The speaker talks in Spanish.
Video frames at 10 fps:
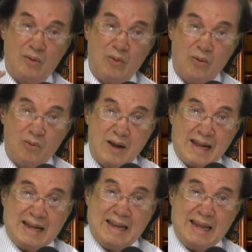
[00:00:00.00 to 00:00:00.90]
o
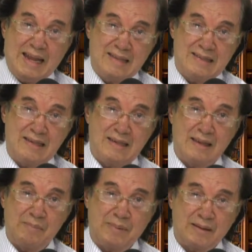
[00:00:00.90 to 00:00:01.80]
una creencia de
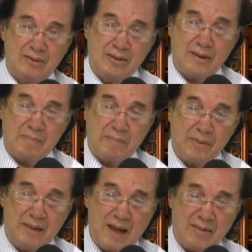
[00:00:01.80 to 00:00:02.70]
que el Partido Liberal
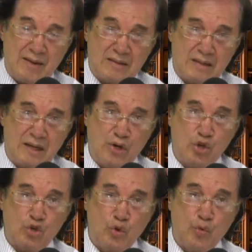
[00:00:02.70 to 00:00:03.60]
podía avanzar en
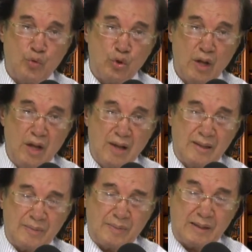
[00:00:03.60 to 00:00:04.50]
los triunfos
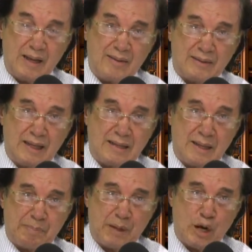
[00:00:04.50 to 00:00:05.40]
después de la batalla
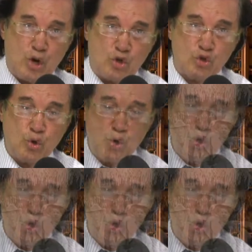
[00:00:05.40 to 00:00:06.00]
de Peralonso,